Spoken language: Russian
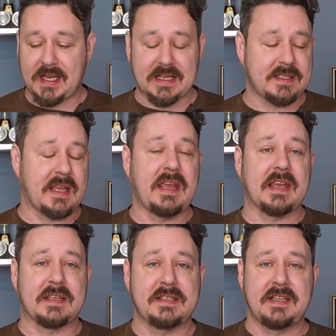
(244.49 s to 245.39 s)
Мне кажется,
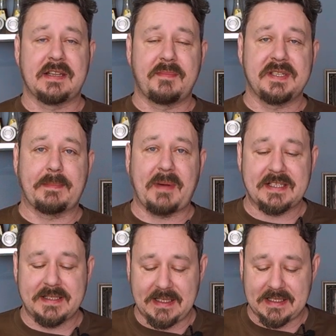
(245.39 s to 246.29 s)
они относительно
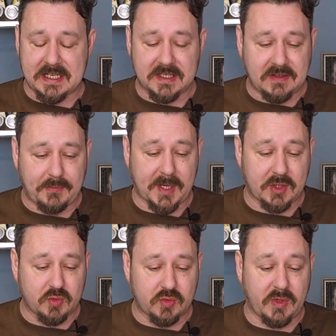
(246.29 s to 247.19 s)
безопасны, и даже
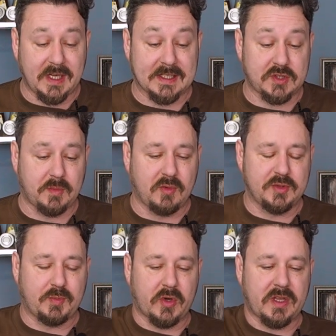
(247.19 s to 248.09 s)
главпродукту их
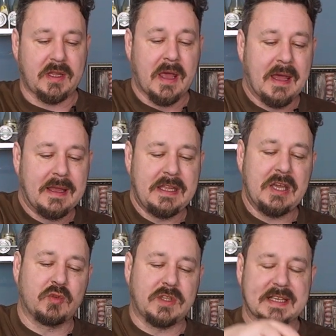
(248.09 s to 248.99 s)
особо испортить
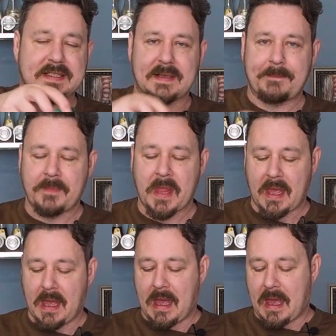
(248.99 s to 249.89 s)
не удастся.
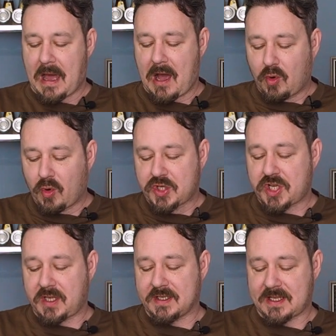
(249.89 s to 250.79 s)

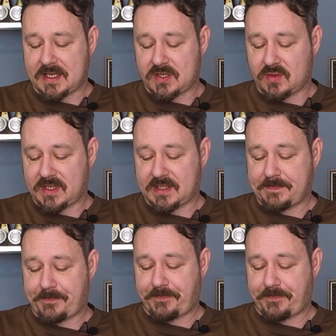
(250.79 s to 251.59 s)
Огурчики, значит, у нас.